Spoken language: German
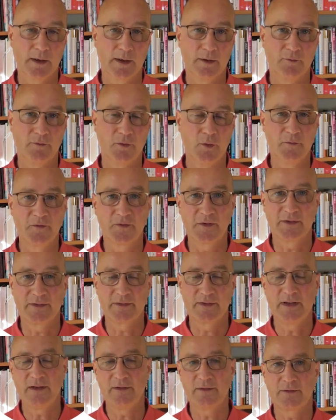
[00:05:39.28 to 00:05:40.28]
Ein
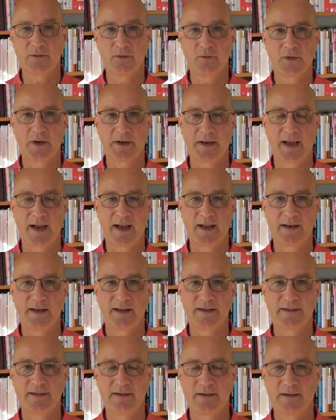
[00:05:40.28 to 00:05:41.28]
fünftes nicht zu
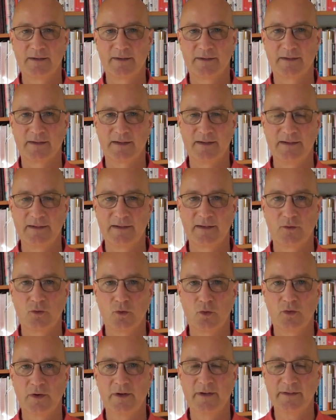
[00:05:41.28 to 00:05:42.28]
vernachlässigendes
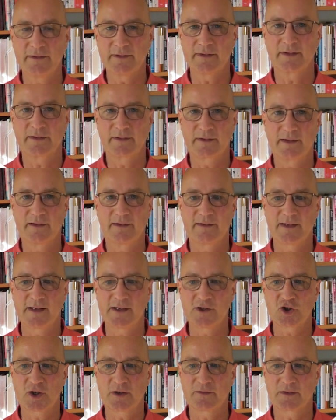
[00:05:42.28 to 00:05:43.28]
Risiko ist das
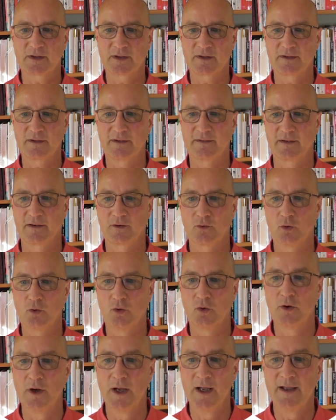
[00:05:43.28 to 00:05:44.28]

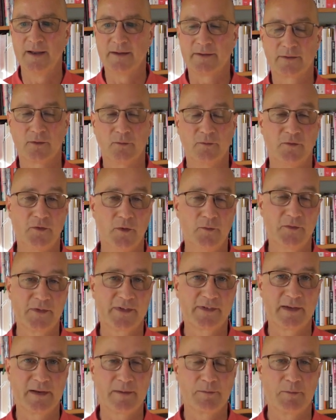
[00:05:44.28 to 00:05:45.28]
Gesellschafterrisiko. Zum
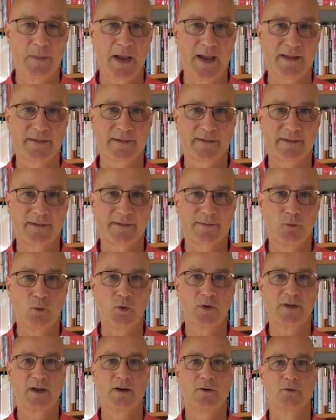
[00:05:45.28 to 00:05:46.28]
15. März
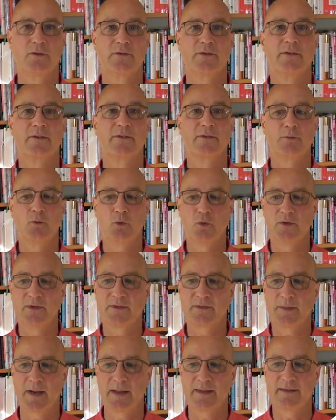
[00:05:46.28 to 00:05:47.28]

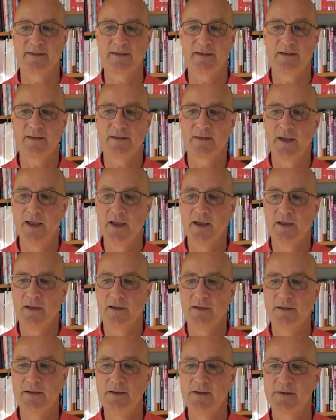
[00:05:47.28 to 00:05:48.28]
2022
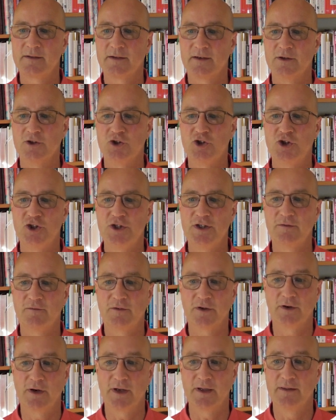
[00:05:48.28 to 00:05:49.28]
hielt
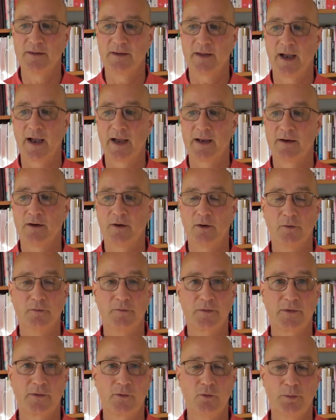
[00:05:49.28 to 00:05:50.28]
Giveran, eine
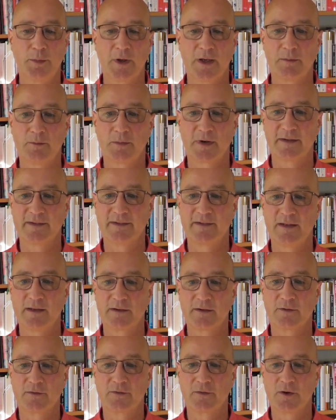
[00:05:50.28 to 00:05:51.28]
auf Zypern
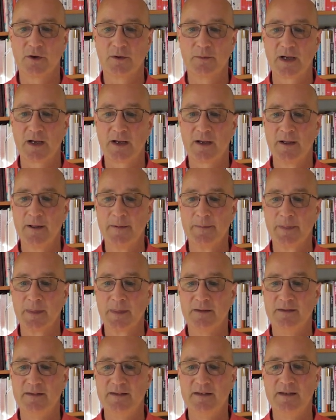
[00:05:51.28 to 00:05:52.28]
basierte Firma,
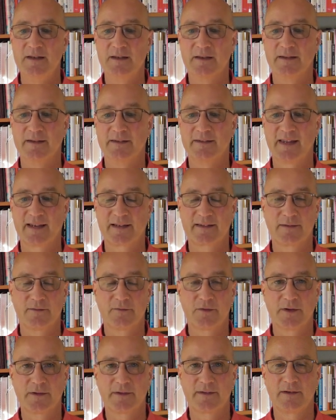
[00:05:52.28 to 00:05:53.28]
die
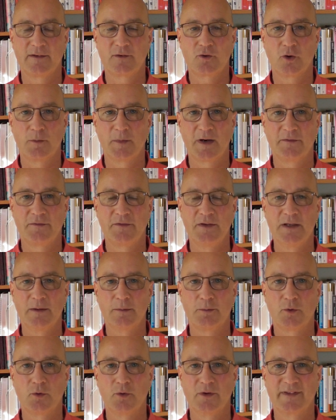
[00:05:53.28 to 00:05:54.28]

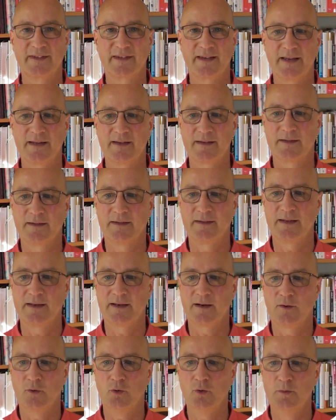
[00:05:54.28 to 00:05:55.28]
46,4%
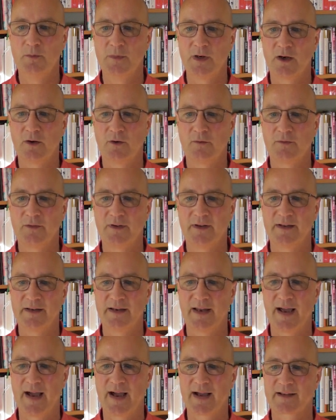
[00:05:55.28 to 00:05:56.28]
der
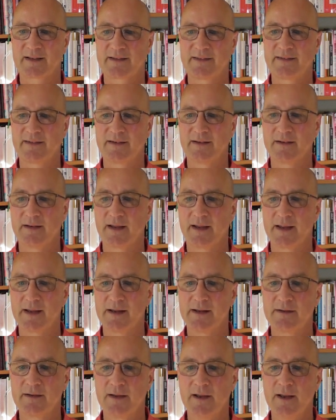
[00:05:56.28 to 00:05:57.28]
umlaufenden Aktien
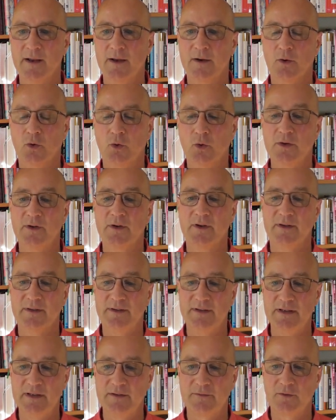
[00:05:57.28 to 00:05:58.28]
hält und
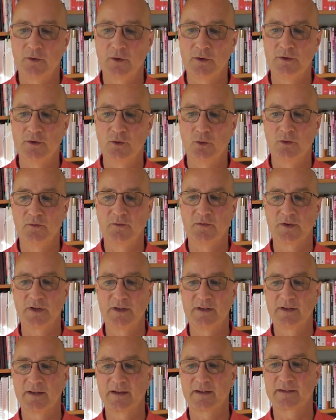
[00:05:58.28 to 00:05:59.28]
die von Jon
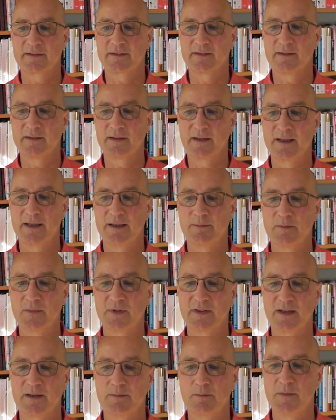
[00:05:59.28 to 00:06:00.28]
Friedrichsen,
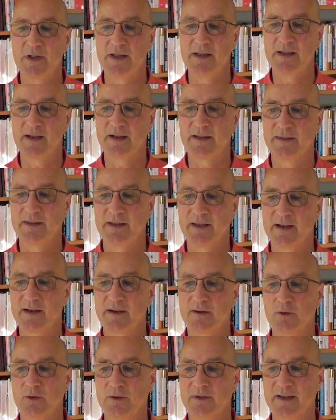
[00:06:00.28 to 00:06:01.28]
eben dem
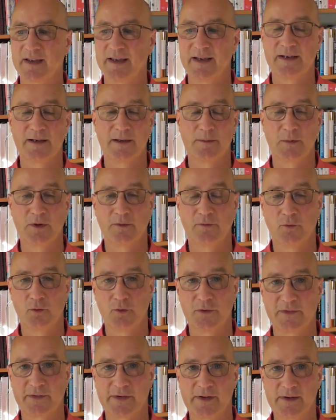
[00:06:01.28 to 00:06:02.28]
Milliardär und Räder mit
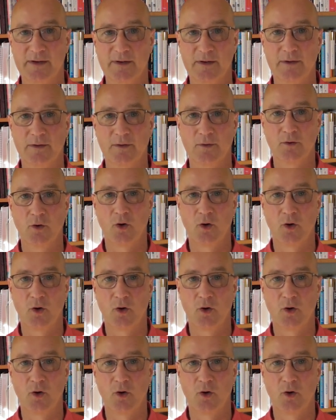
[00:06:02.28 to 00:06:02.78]
Wurzeln in